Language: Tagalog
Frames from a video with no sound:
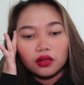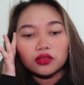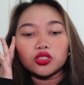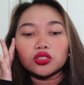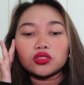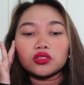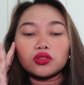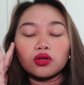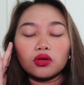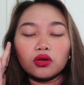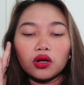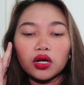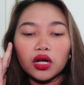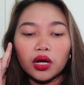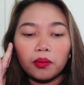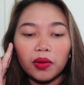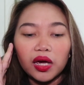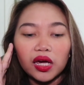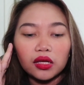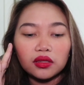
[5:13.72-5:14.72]
Diyos ko
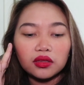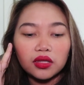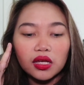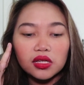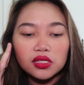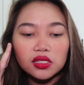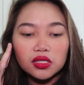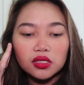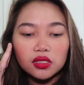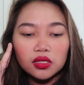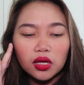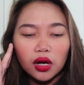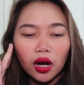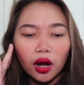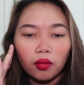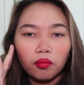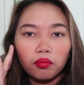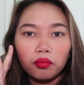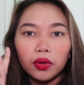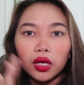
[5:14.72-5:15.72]
Lord, ang mic test.
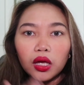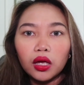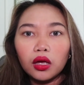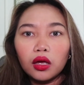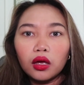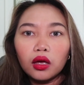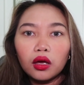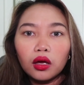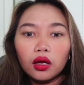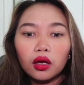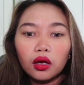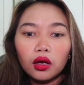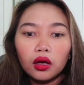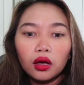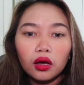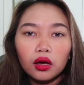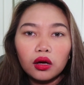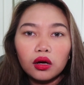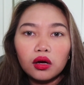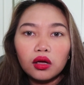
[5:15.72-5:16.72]
Grabe.
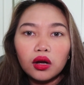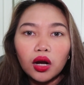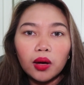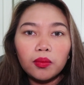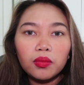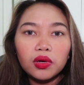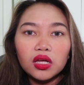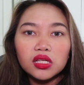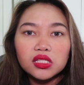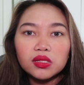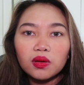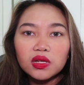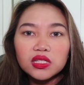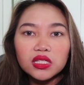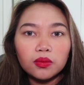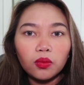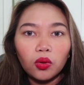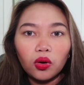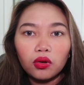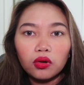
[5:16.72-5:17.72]
Grabe kasi na
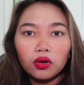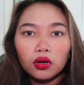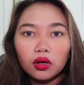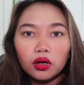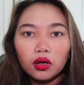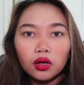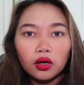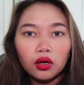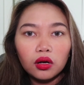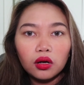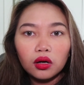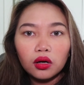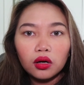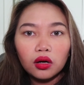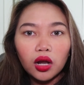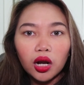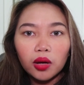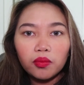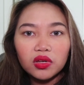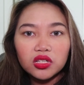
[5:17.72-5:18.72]
mo.
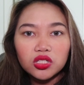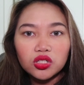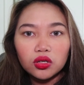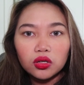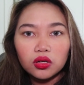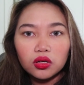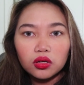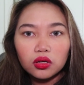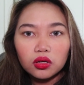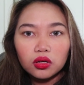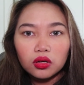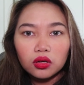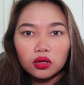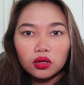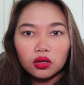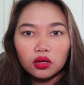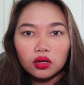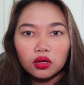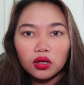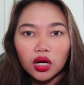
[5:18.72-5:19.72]
Grabe, Jud.
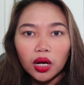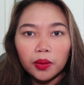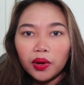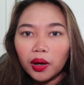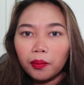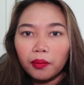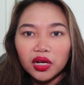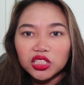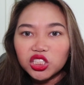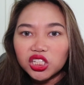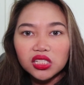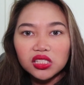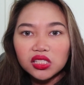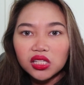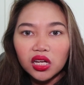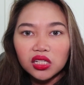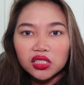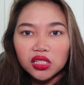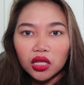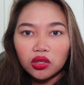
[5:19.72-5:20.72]
Grabe ang magic
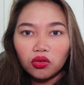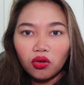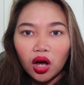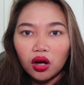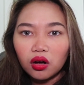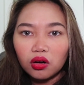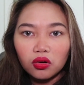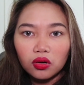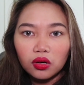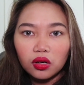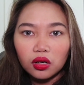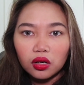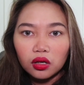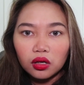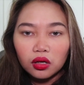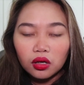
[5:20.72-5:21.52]
sting sa atong uncle.